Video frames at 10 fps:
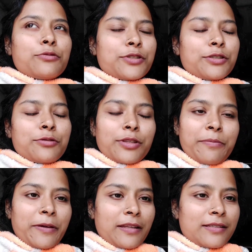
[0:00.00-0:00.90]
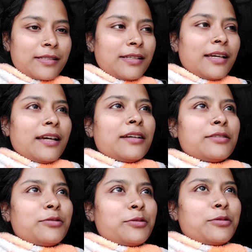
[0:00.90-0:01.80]
খুশি হতে পেরেছি
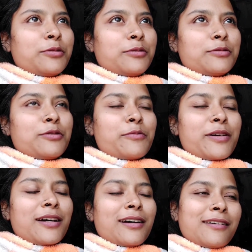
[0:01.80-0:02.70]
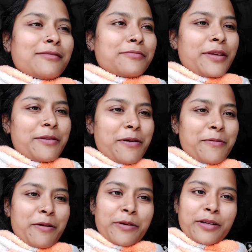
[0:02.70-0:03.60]
তো তোমরা
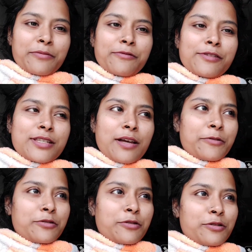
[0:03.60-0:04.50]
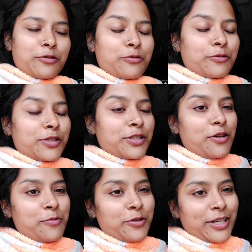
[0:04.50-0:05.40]
এইভাবে আমাকে ফুল সাপোর্ট করো তো খুশির
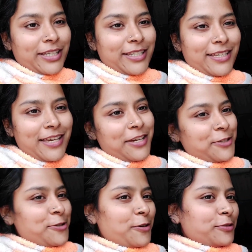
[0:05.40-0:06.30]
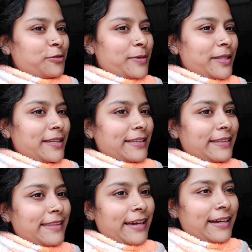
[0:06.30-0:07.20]
খবরটা কি চলো তোমাদেরকে
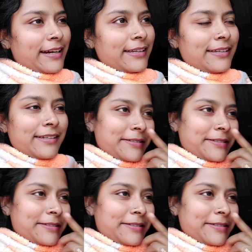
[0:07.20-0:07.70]
দেখায়